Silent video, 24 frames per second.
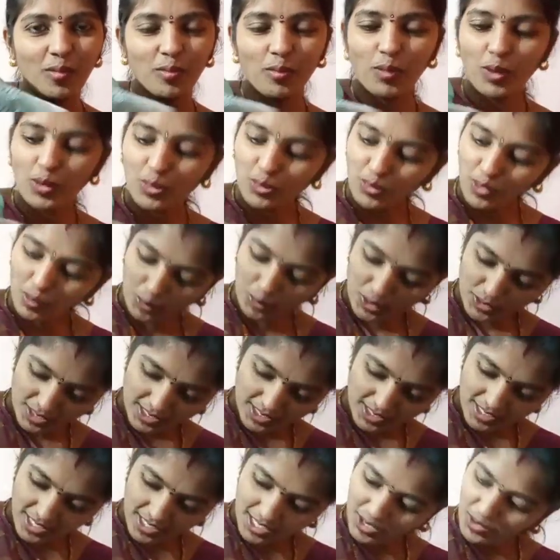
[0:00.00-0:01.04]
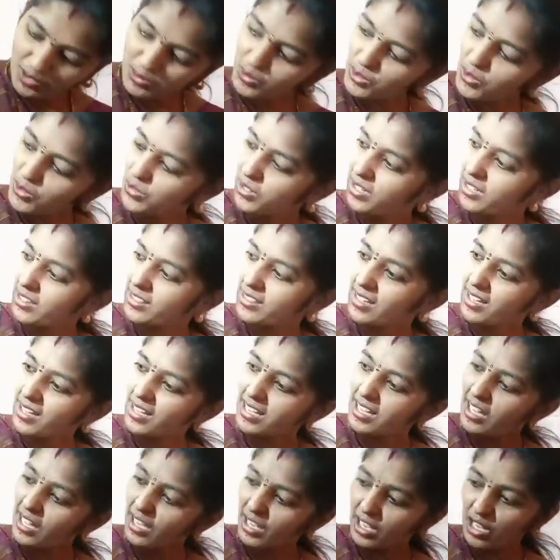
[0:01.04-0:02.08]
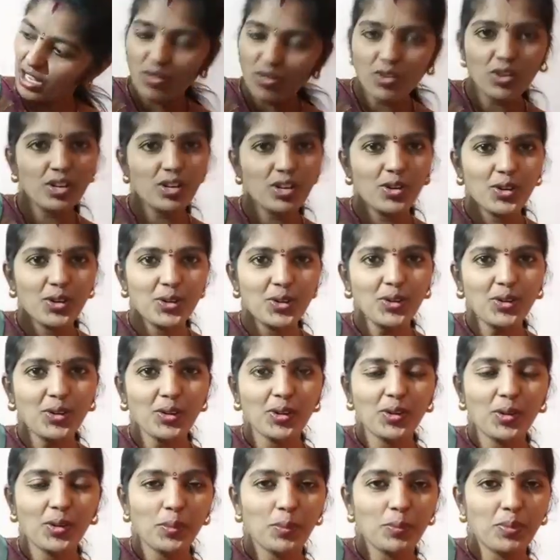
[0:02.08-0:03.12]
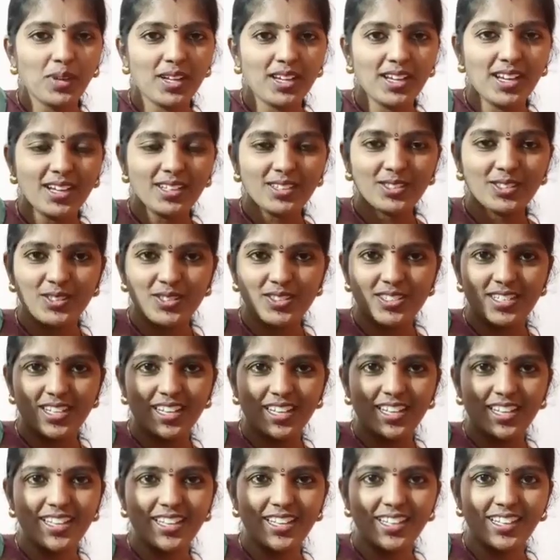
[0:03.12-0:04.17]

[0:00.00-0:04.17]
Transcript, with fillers: మొత్తం వచ్చేసి కొంగు అంతా ఇలా రౌండ్ రౌండ్ పికాక్స్ వచ్చాయి